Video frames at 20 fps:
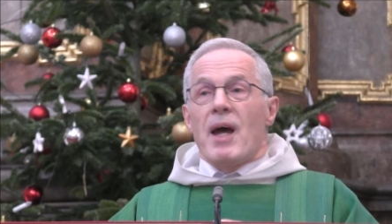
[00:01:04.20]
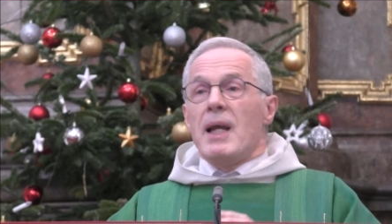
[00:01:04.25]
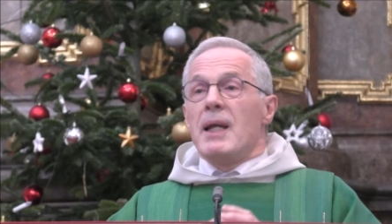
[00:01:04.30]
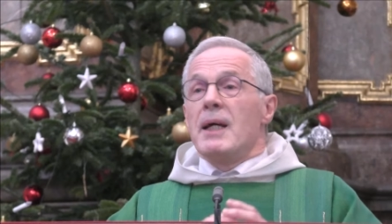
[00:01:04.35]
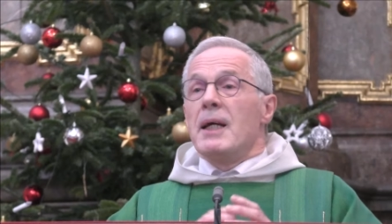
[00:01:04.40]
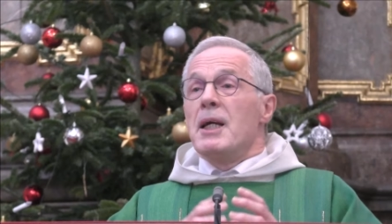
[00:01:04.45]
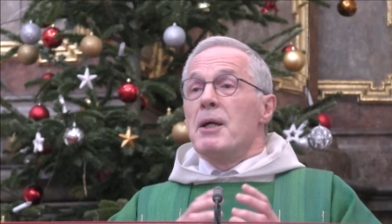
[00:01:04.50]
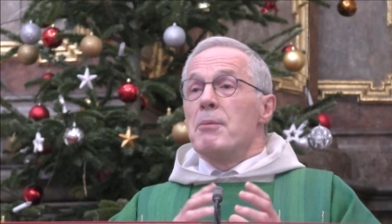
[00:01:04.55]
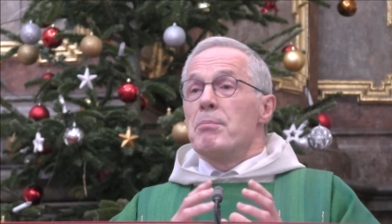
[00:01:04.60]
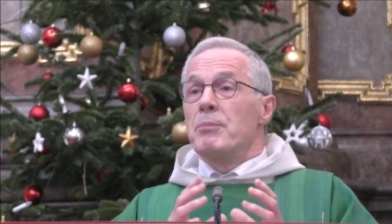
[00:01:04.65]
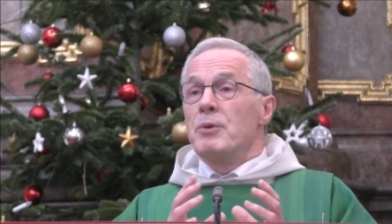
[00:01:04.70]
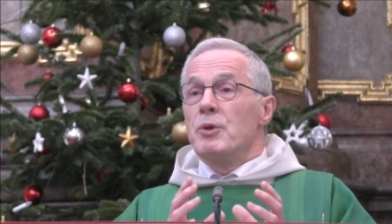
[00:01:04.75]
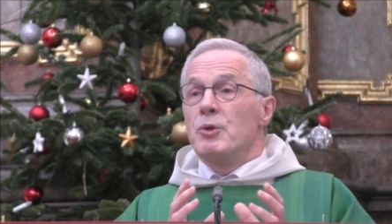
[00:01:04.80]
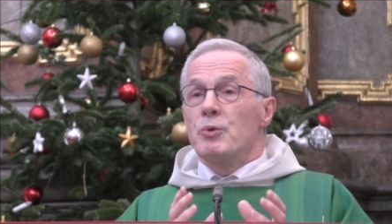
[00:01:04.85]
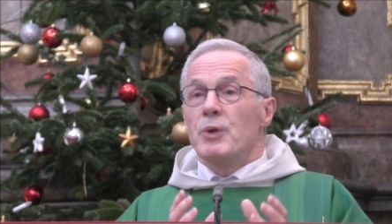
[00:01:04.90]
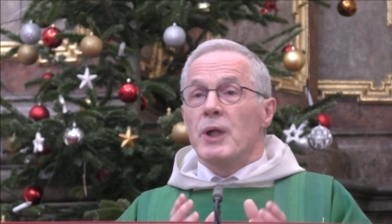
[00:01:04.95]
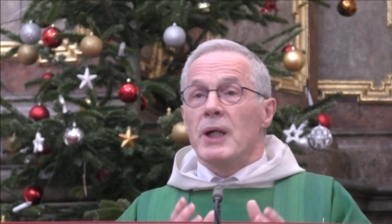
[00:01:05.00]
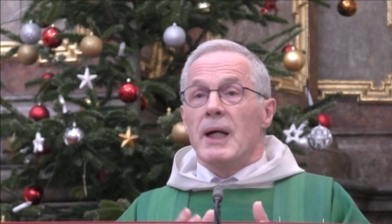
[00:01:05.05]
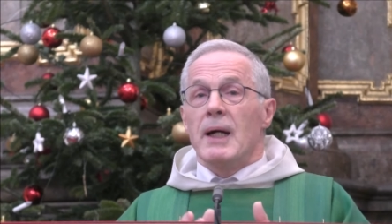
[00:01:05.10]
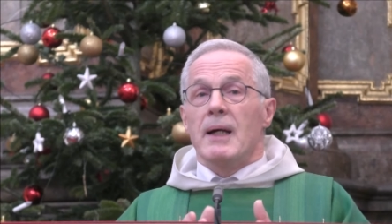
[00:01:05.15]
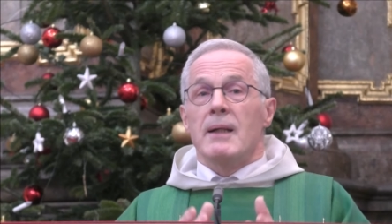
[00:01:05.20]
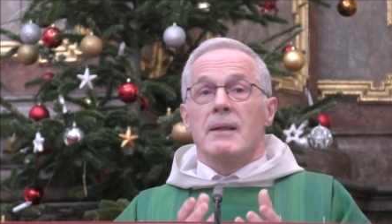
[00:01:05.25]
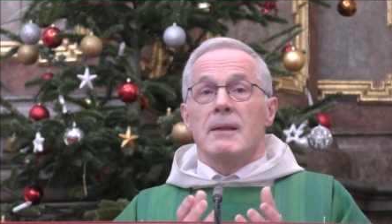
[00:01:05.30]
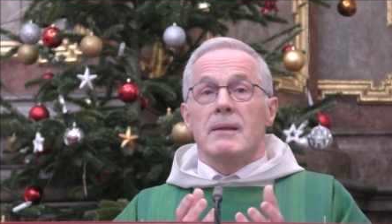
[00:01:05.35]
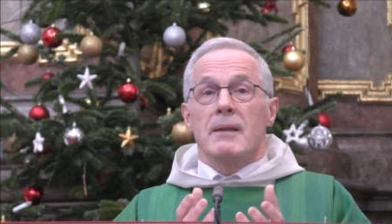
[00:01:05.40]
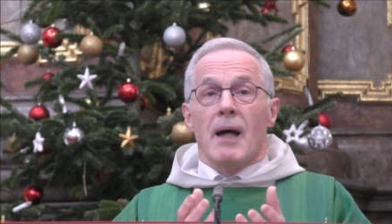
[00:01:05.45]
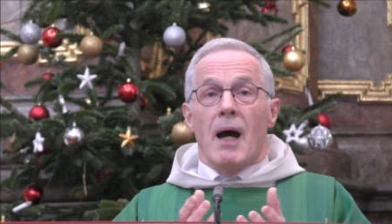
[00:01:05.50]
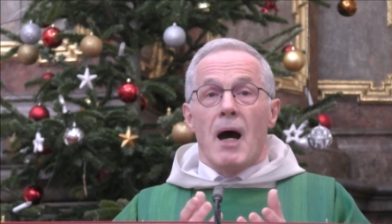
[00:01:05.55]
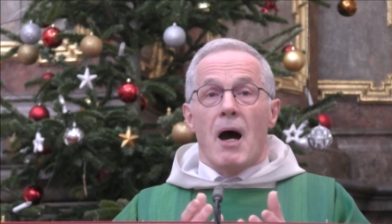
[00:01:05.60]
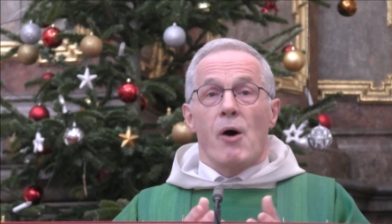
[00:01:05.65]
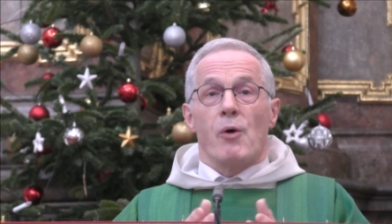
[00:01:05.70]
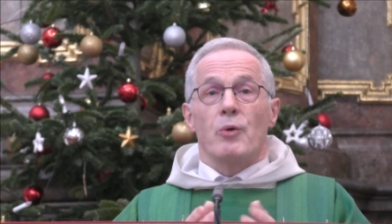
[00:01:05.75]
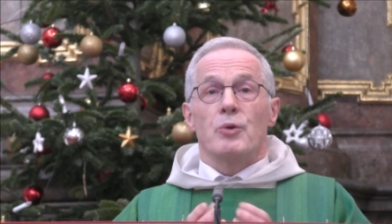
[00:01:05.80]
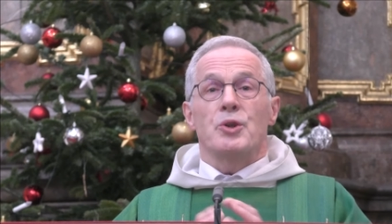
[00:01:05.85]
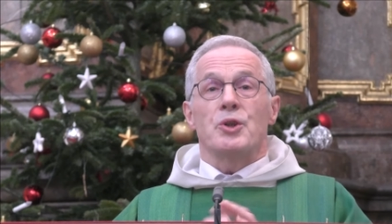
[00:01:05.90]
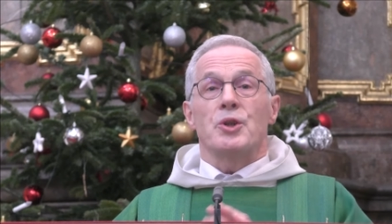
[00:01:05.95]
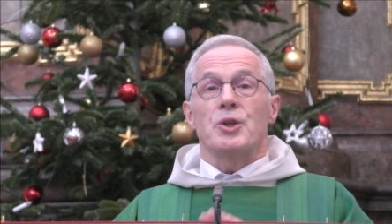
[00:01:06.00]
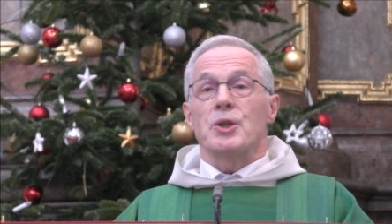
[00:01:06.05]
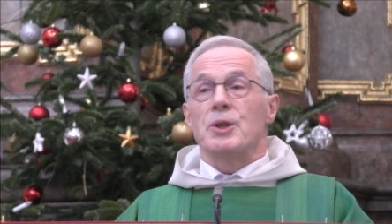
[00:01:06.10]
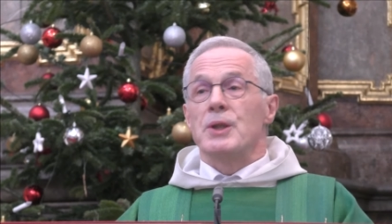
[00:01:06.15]
weil er eben nur einen
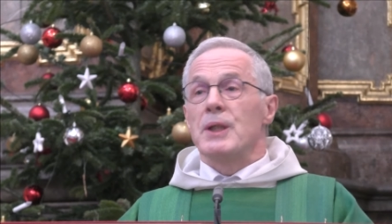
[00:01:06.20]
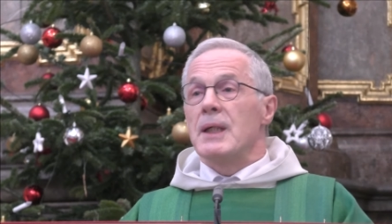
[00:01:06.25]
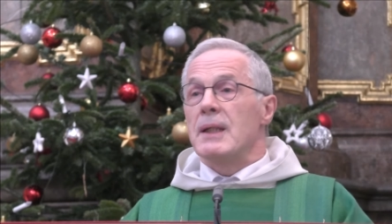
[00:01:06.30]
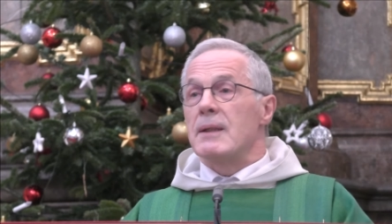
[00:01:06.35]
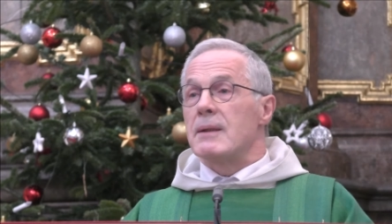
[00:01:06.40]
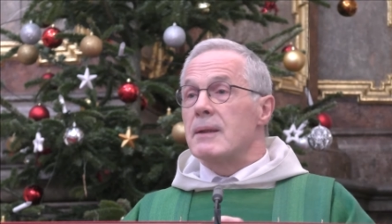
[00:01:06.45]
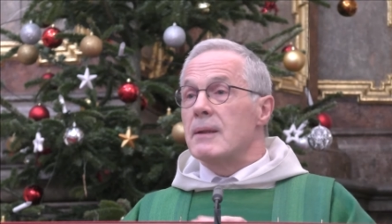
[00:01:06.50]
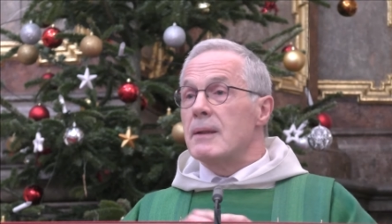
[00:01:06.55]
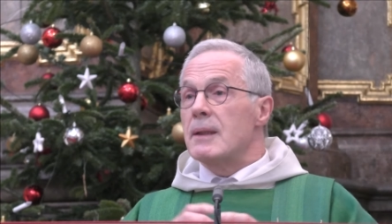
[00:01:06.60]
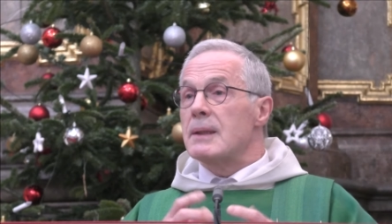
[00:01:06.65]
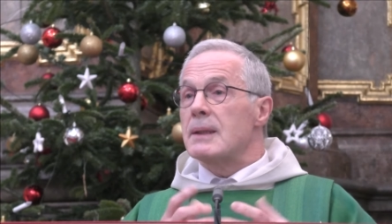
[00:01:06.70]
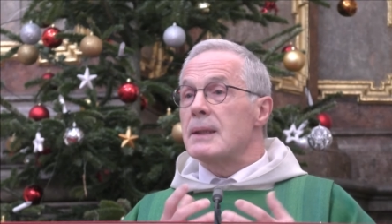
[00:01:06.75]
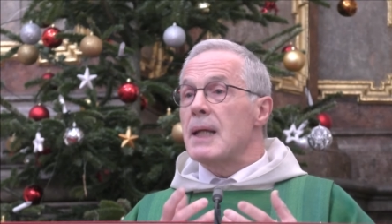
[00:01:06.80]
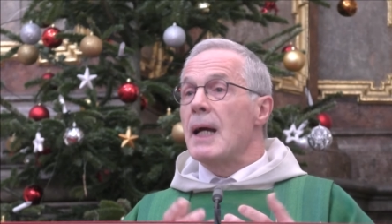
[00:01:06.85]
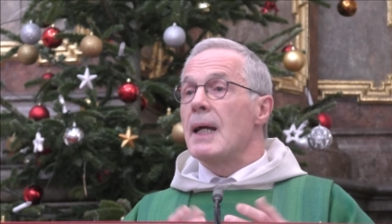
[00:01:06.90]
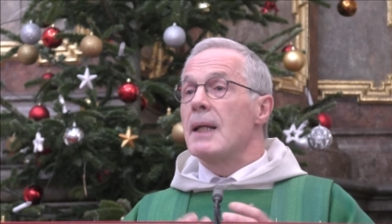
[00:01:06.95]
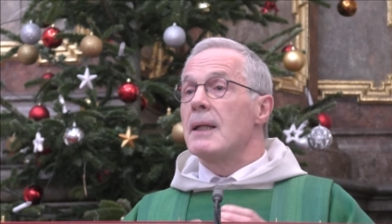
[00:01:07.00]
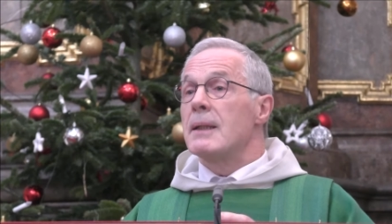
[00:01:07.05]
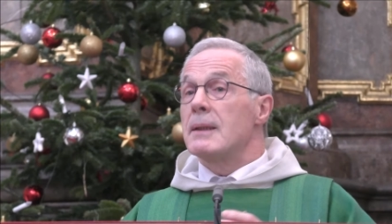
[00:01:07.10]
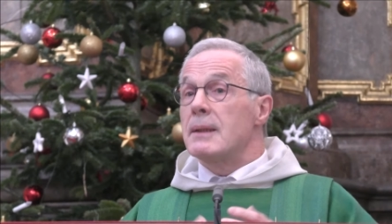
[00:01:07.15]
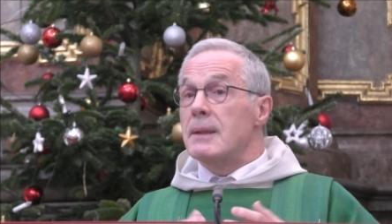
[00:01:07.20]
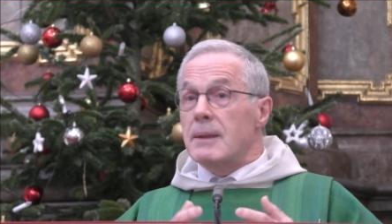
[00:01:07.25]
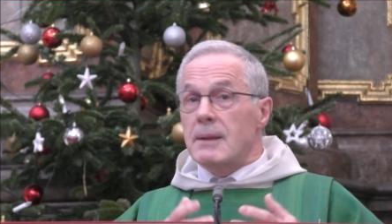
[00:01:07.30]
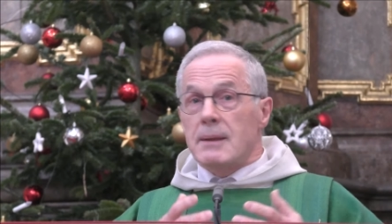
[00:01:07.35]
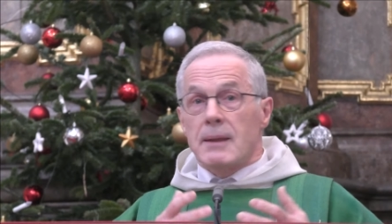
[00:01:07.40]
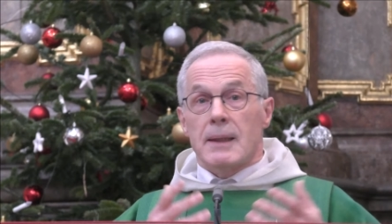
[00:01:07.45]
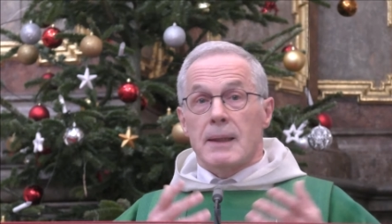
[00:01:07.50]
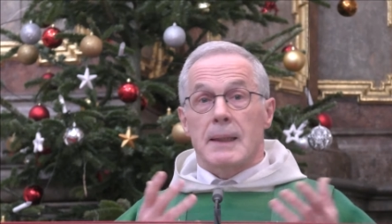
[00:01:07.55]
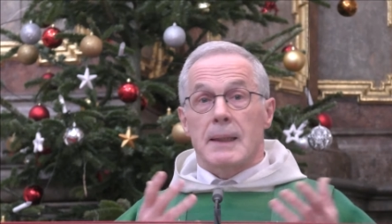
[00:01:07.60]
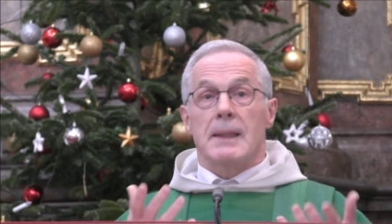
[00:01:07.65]
Ausschnitt seines